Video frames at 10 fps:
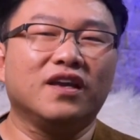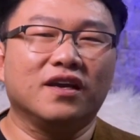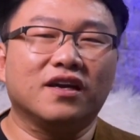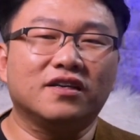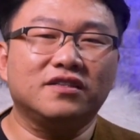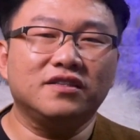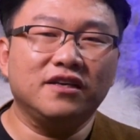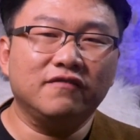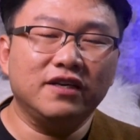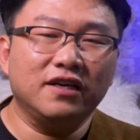可是
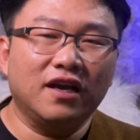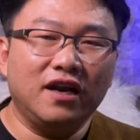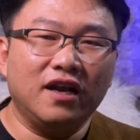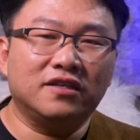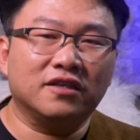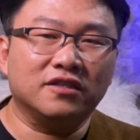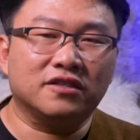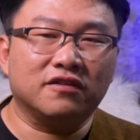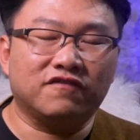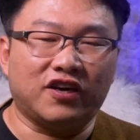因为炼成
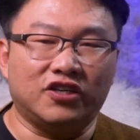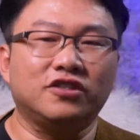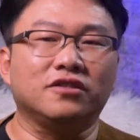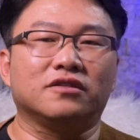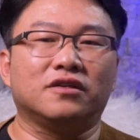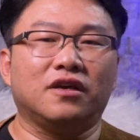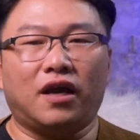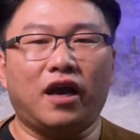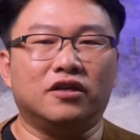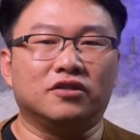时的反噬，
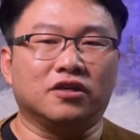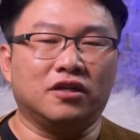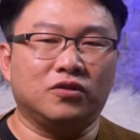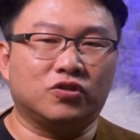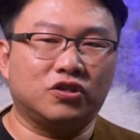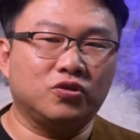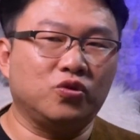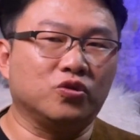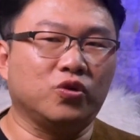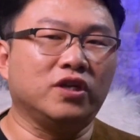艾尔泽呢就失去
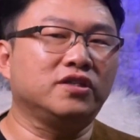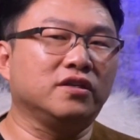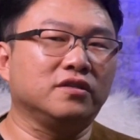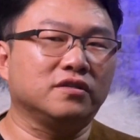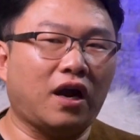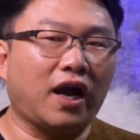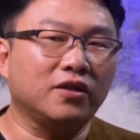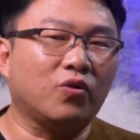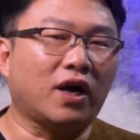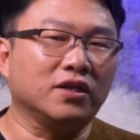了全身，爱
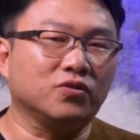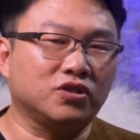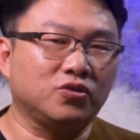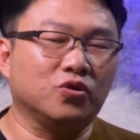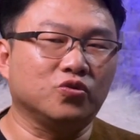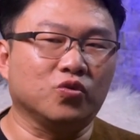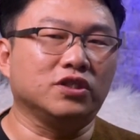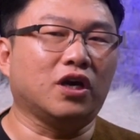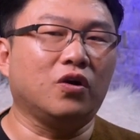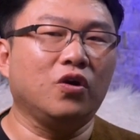德华呢又失去了左
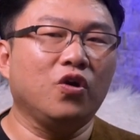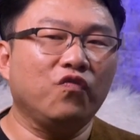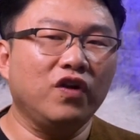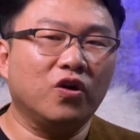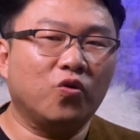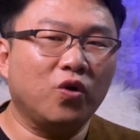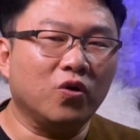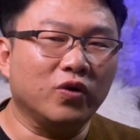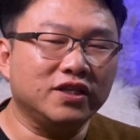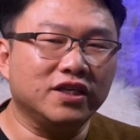脚。为了
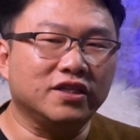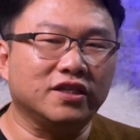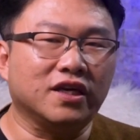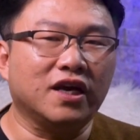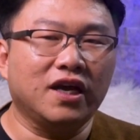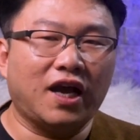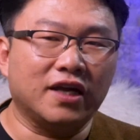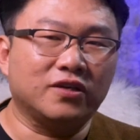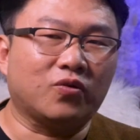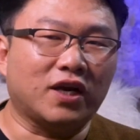换回弟弟呢，
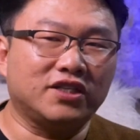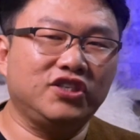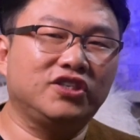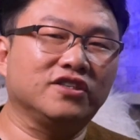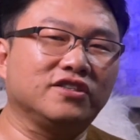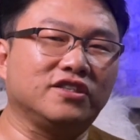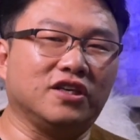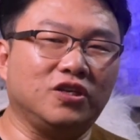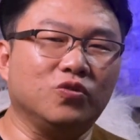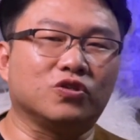爱德华牺牲自己
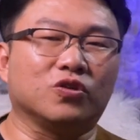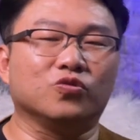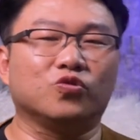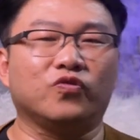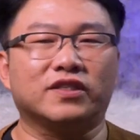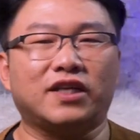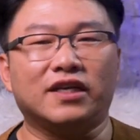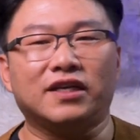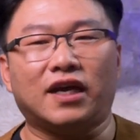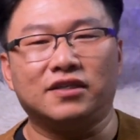的右手作为代
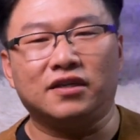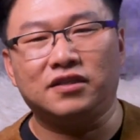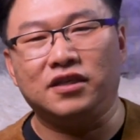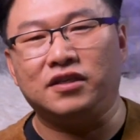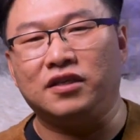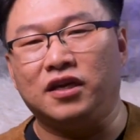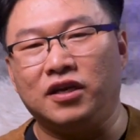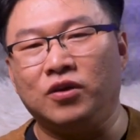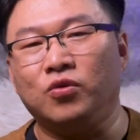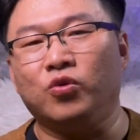价，将弟弟的
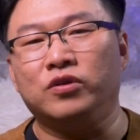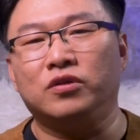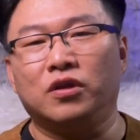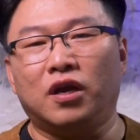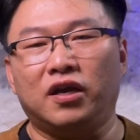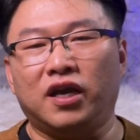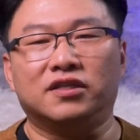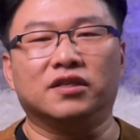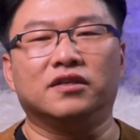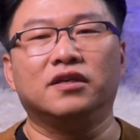灵魂炼
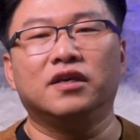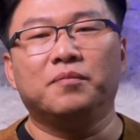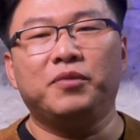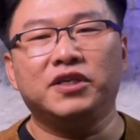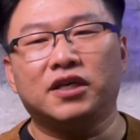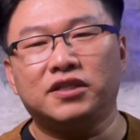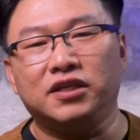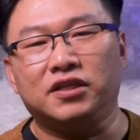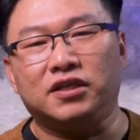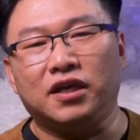成，并将
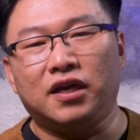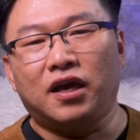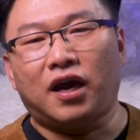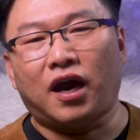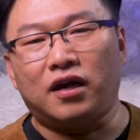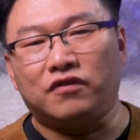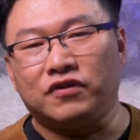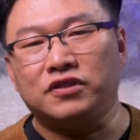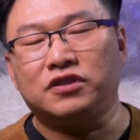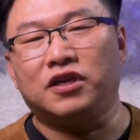弟弟阿尔
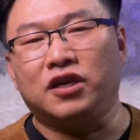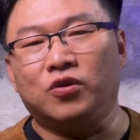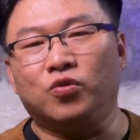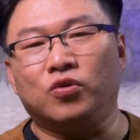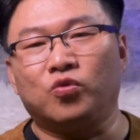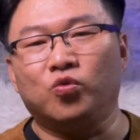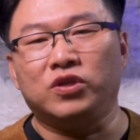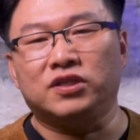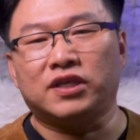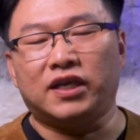冯斯的灵魂固
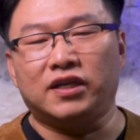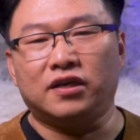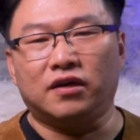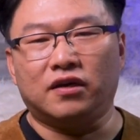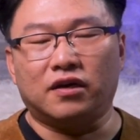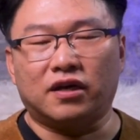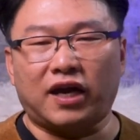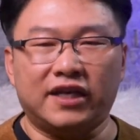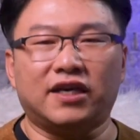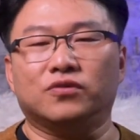定在一个
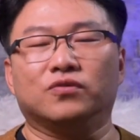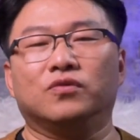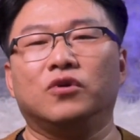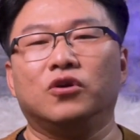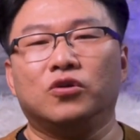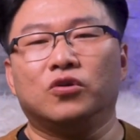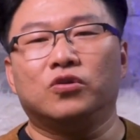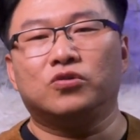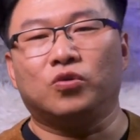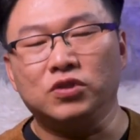铠甲中。
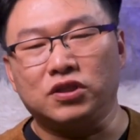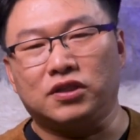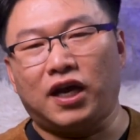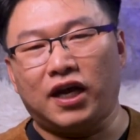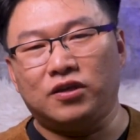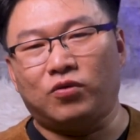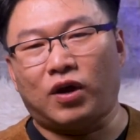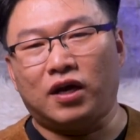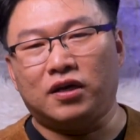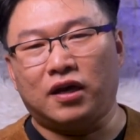从此，爱德
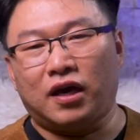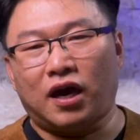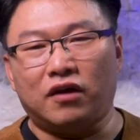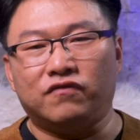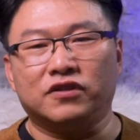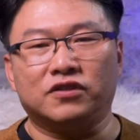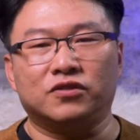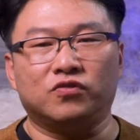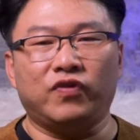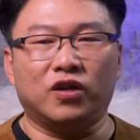华和阿尔丰斯
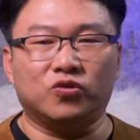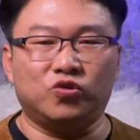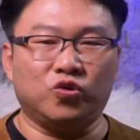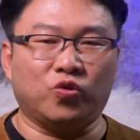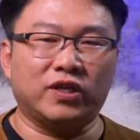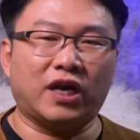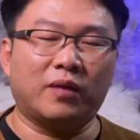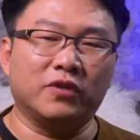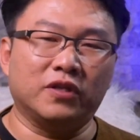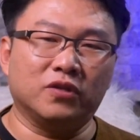就为了取回他
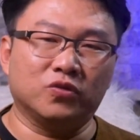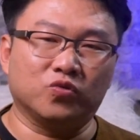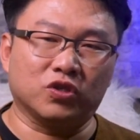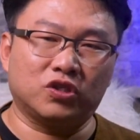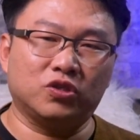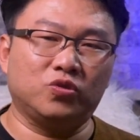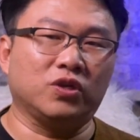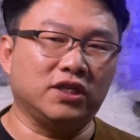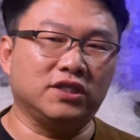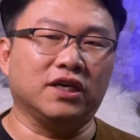们所失去
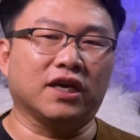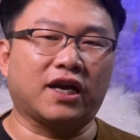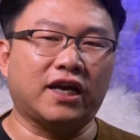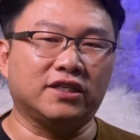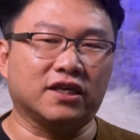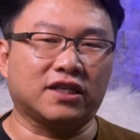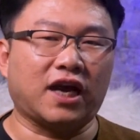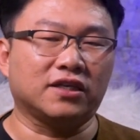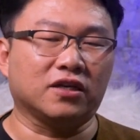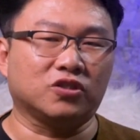的一切，开始了
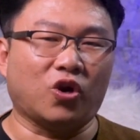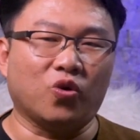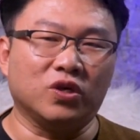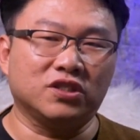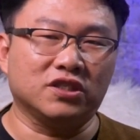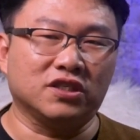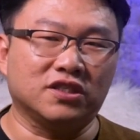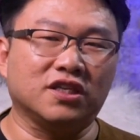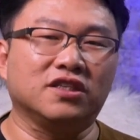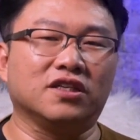踏上找回自己
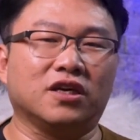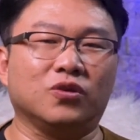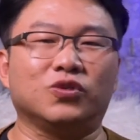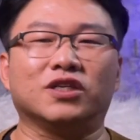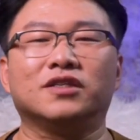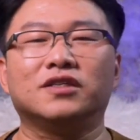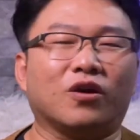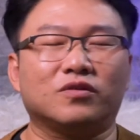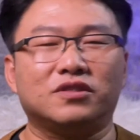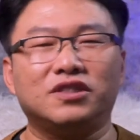身体的旅程。
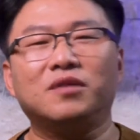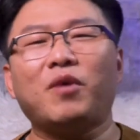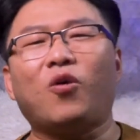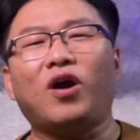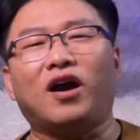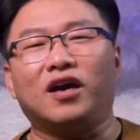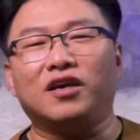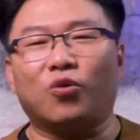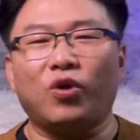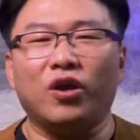这个漫画哈
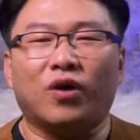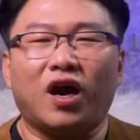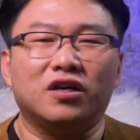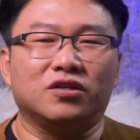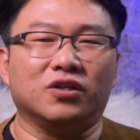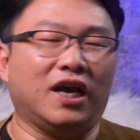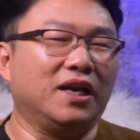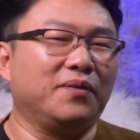也快有二十年了，